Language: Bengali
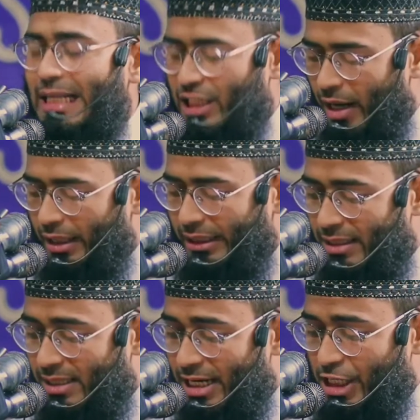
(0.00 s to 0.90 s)
যারা
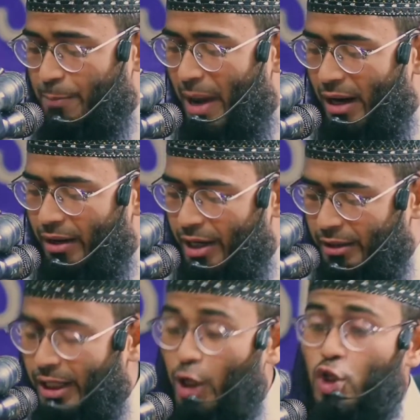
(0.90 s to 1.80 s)
ডিসেন্ট ম্যানারের
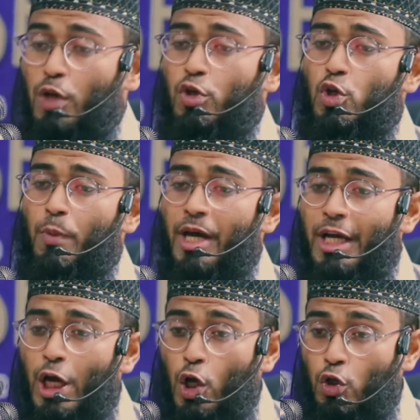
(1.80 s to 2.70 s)
তারা সবসময়
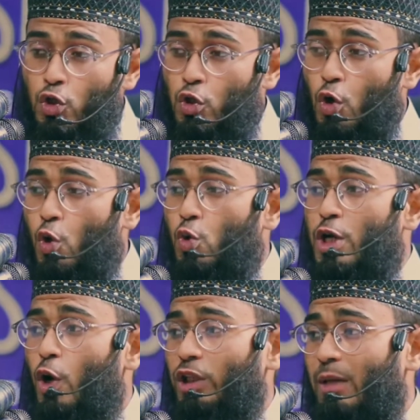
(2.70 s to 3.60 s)

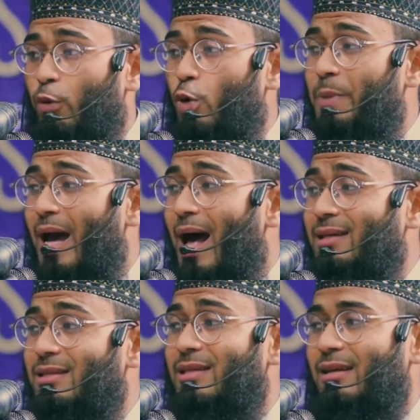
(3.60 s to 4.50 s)
স্লোলি কথা বলবে
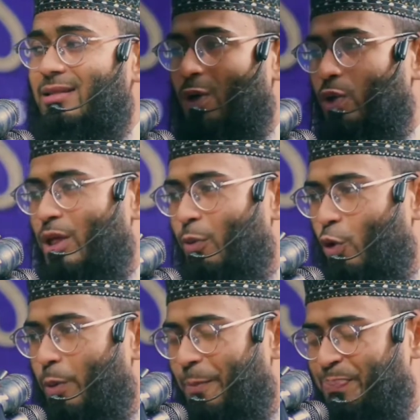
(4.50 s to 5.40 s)
আস্তে আস্তে কথা
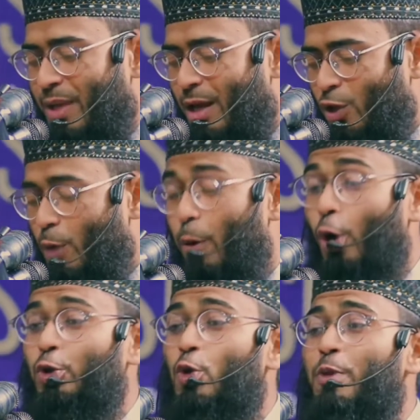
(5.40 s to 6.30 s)
বলবে তাহলে
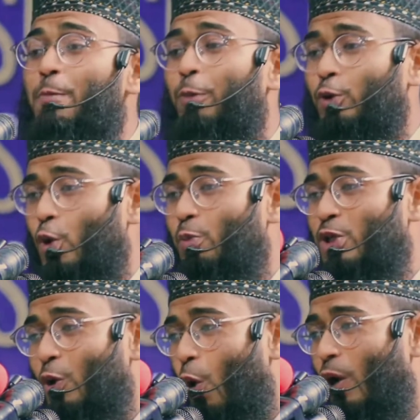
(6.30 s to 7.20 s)
ভদ্রমের প্রথম
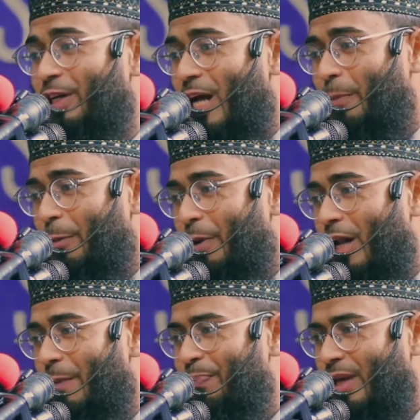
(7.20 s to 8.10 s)
যে কোয়ালিটি আমরা
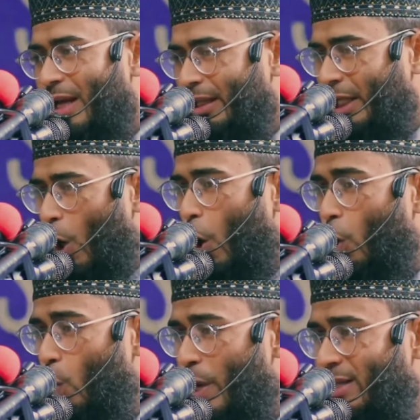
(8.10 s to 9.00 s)
পেলাম তারা
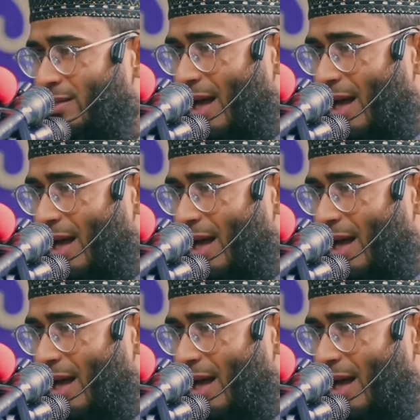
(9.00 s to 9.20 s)
অলওয়েজ